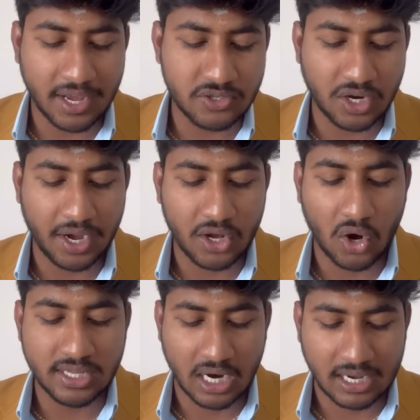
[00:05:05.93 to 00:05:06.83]
இன்ஜினியரிங்
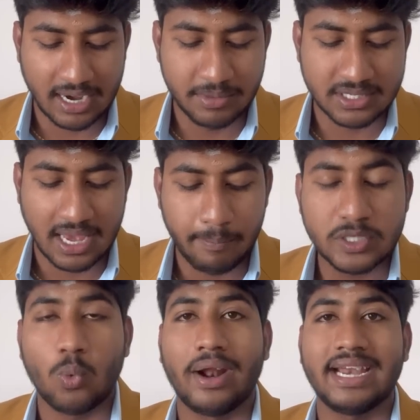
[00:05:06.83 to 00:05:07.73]
காலேஜ் அட்டானமஸ்
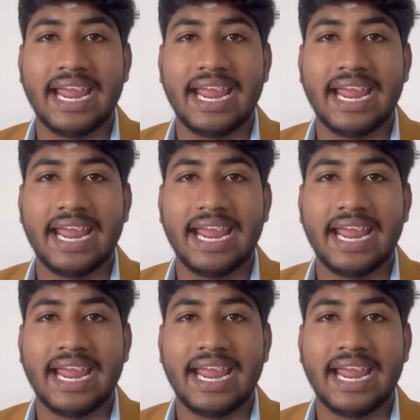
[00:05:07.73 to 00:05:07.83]
கேம்பஸ் ஒன்